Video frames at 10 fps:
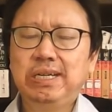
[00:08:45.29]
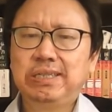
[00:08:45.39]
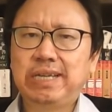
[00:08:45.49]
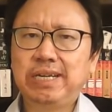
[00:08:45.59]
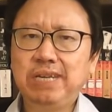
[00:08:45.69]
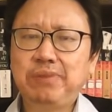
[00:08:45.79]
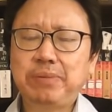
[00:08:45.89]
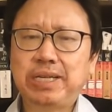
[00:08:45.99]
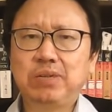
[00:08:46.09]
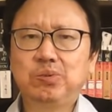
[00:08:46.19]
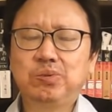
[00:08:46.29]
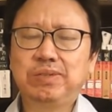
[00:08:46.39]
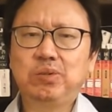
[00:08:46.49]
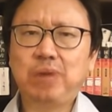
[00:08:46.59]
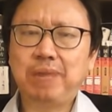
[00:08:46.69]
但另一方面他有出
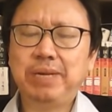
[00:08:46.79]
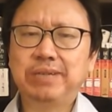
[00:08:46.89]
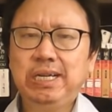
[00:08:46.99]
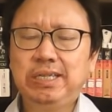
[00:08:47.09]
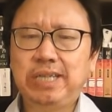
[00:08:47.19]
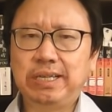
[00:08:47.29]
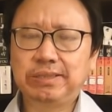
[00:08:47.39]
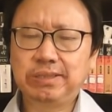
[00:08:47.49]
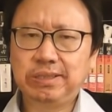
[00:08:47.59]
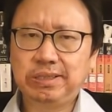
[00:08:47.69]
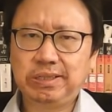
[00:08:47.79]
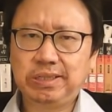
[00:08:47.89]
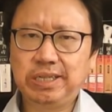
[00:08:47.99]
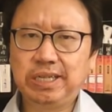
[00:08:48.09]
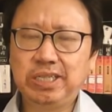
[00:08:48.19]
身团派，是显然是
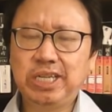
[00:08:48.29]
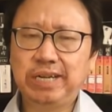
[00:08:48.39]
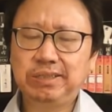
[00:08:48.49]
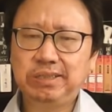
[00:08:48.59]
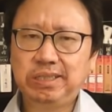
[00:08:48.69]
李克强、